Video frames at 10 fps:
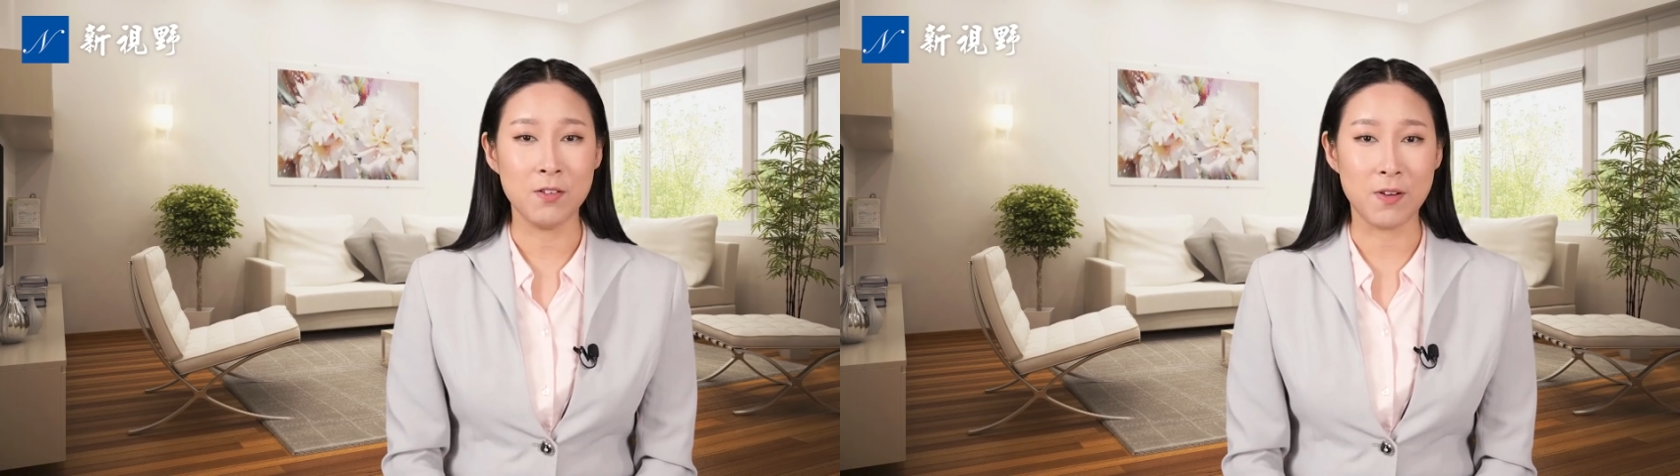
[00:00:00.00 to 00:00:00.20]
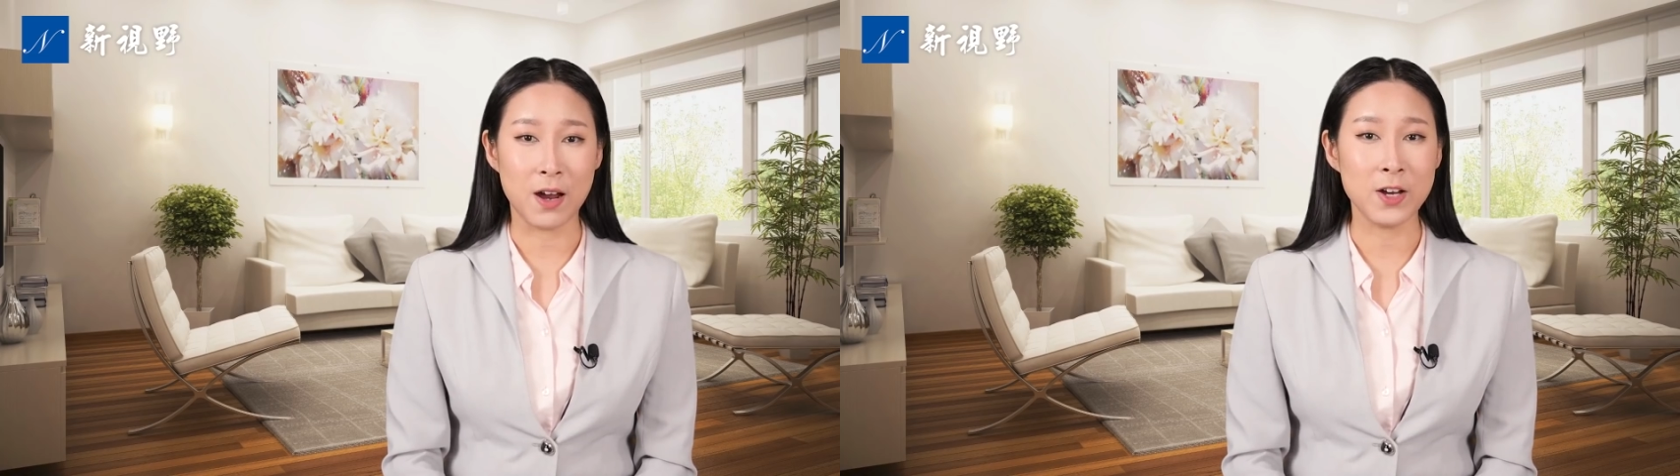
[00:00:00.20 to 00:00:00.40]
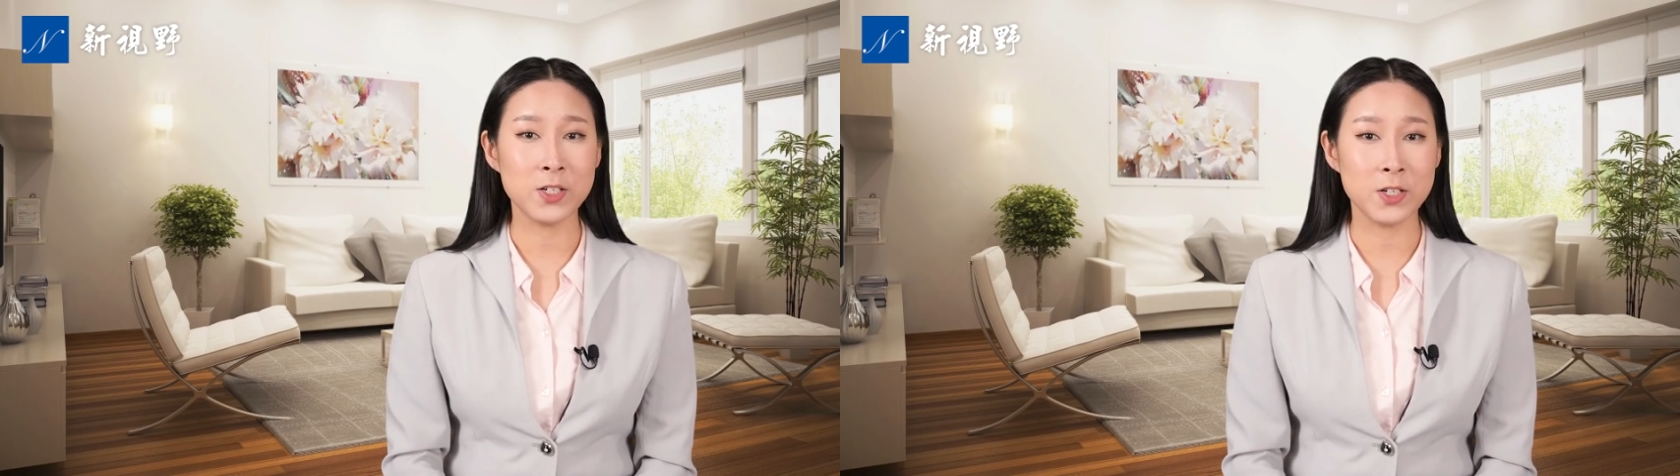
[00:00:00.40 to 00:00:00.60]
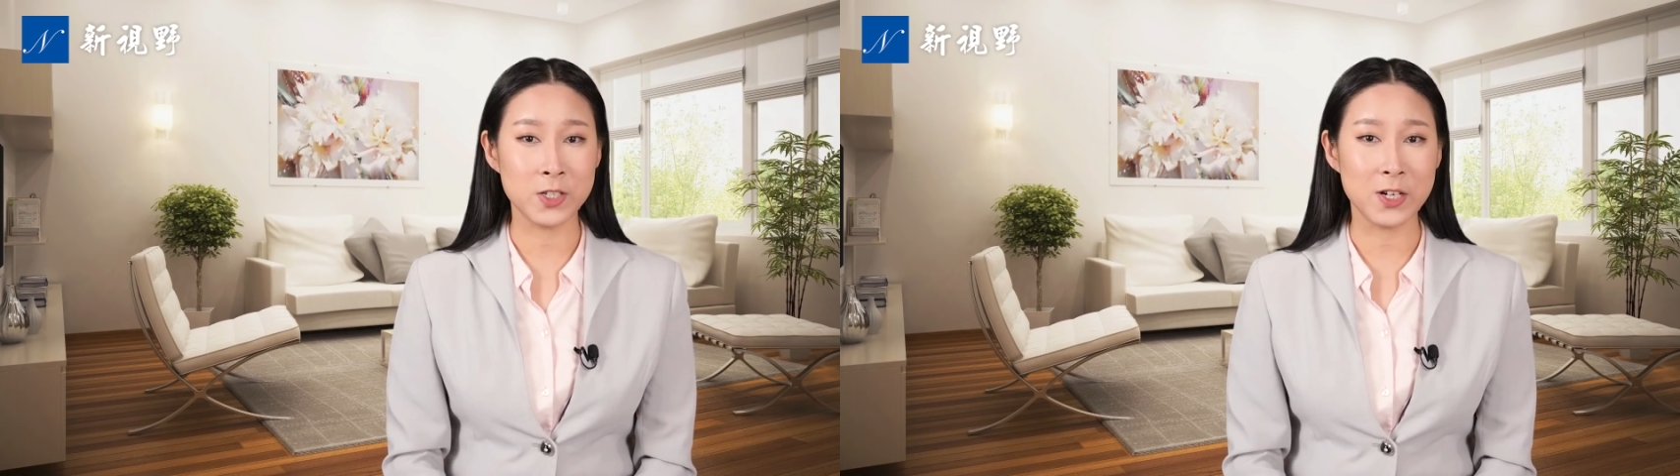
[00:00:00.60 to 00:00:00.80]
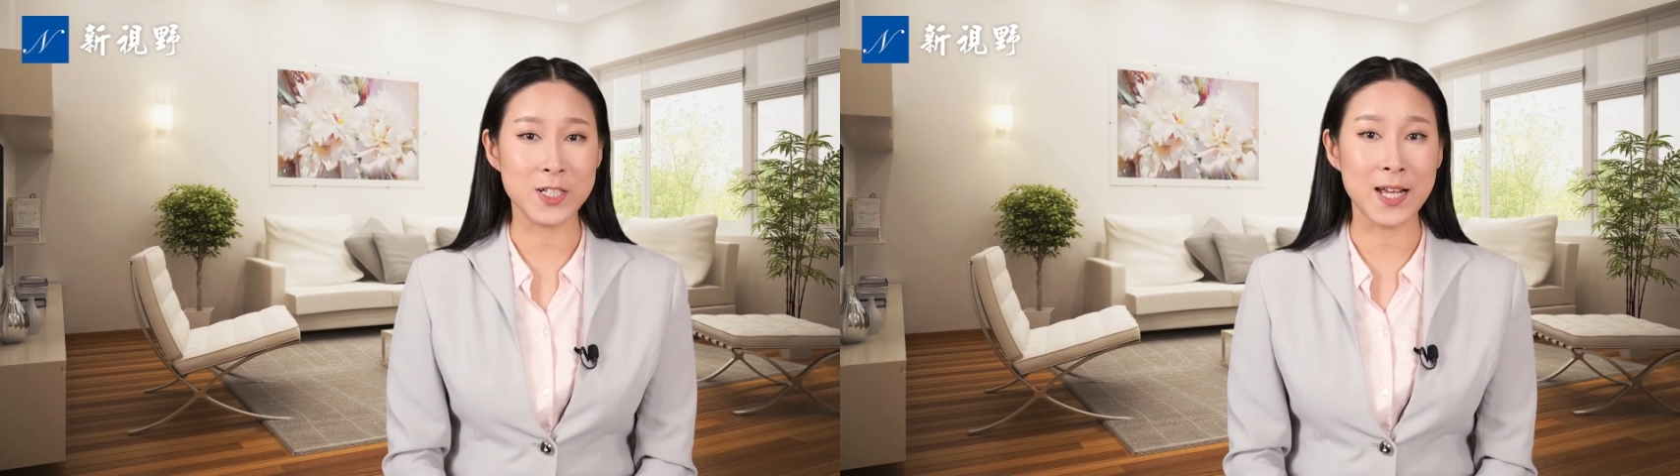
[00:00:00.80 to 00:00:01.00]
反而是
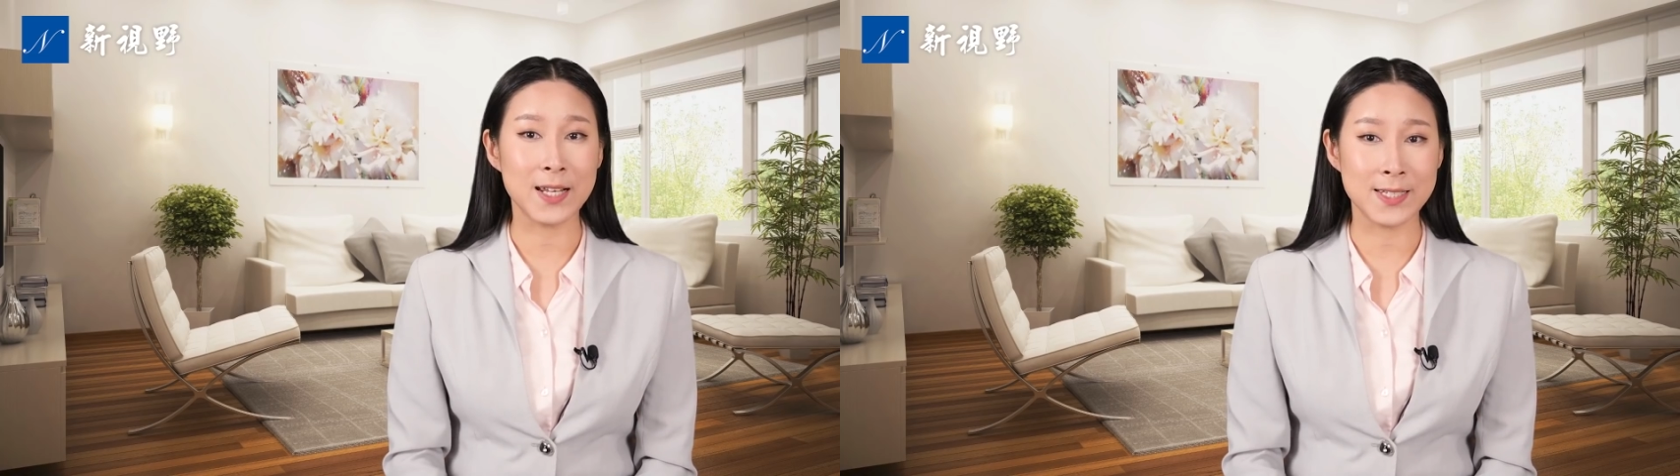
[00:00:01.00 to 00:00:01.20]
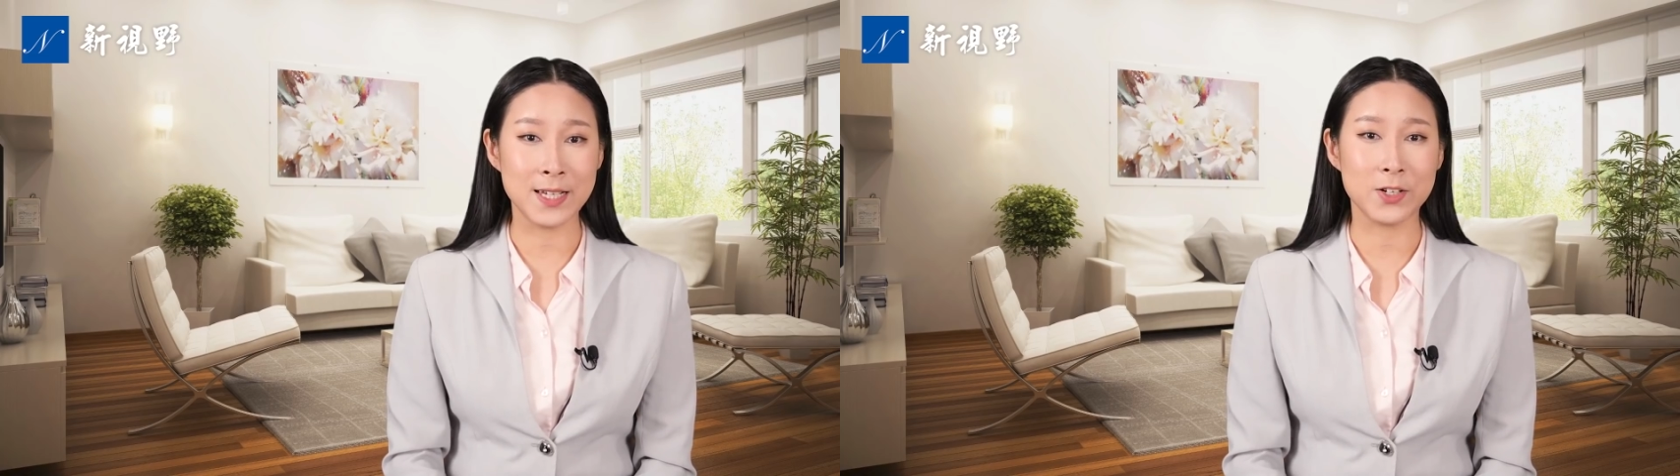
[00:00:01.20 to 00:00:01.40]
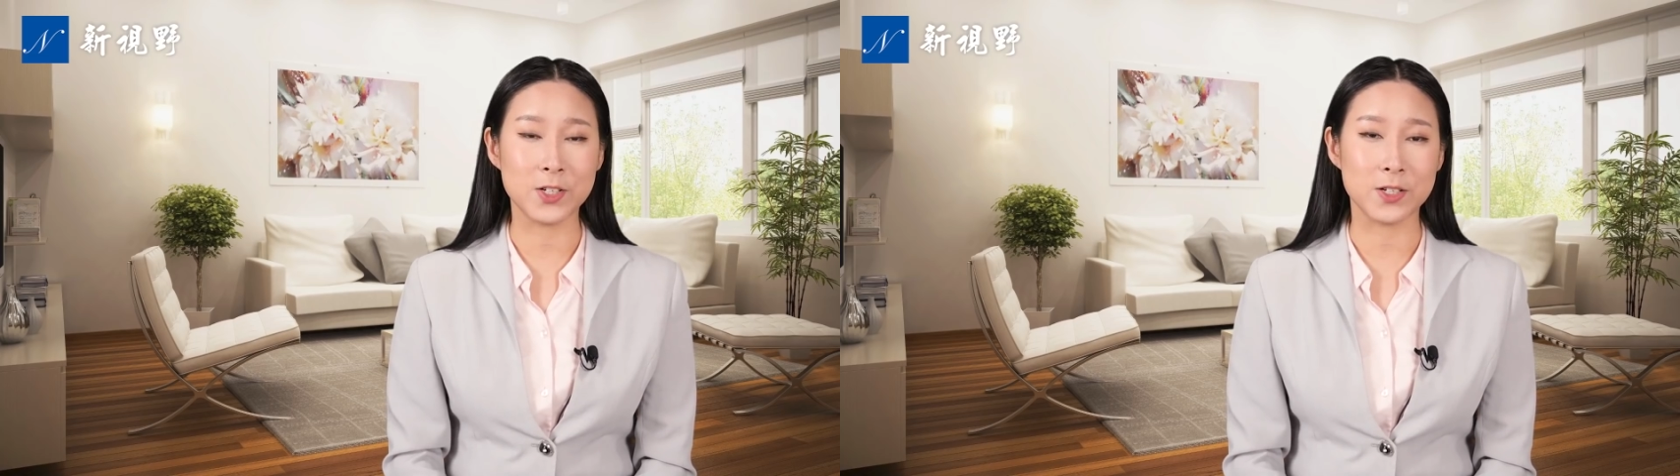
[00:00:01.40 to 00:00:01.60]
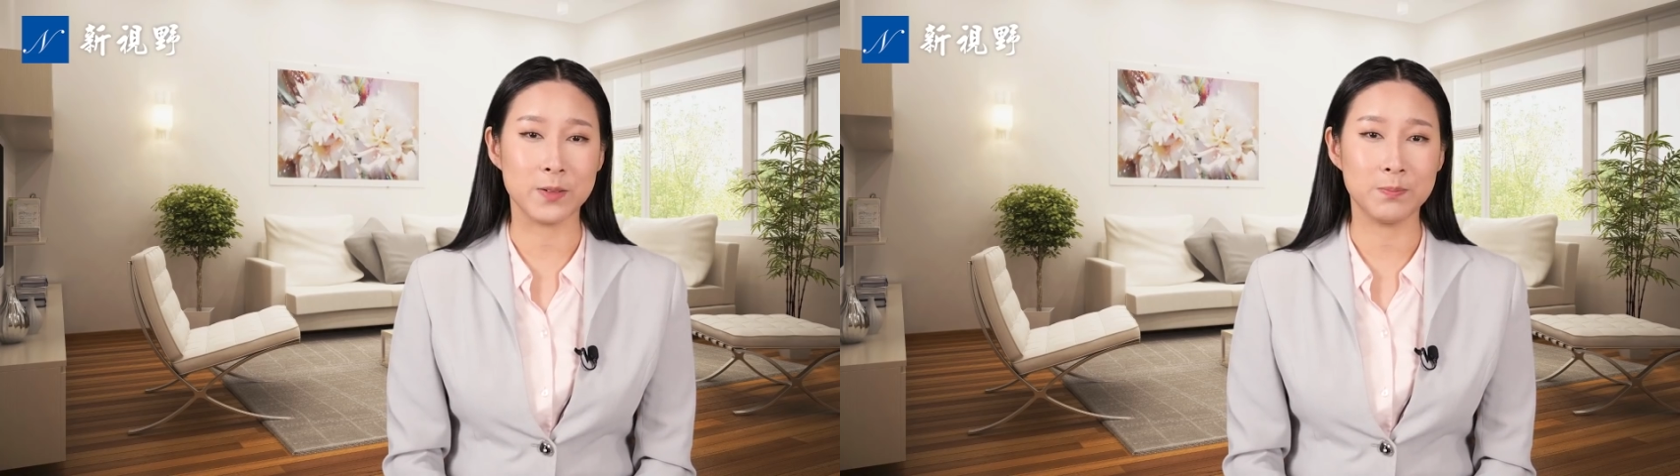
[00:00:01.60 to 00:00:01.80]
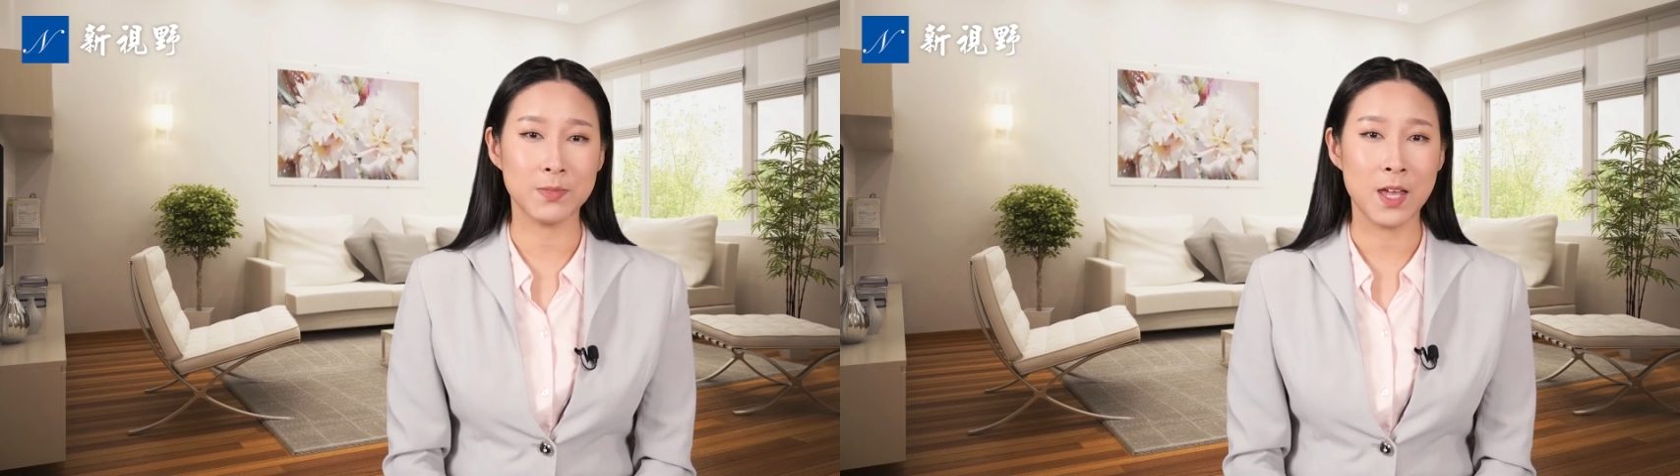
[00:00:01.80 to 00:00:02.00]
射杀了姓氏。